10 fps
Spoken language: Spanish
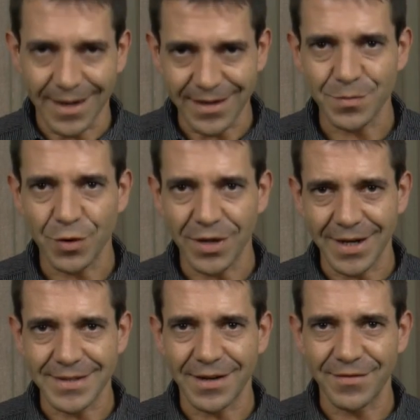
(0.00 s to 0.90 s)
Gracias por
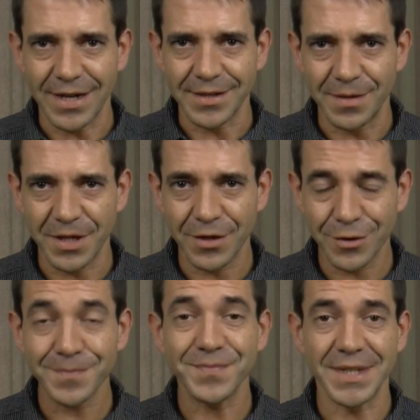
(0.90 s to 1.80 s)
llegar hasta el final del
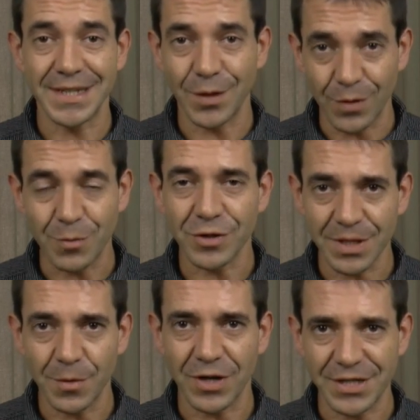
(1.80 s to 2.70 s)
vídeo y hasta una
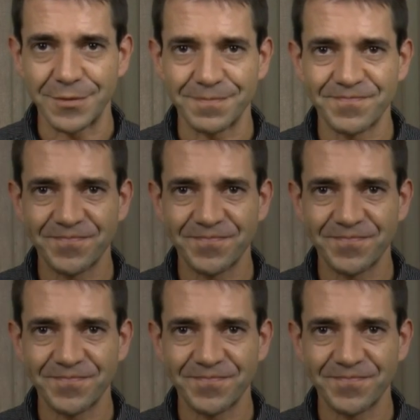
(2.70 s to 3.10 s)
próxima ocasión.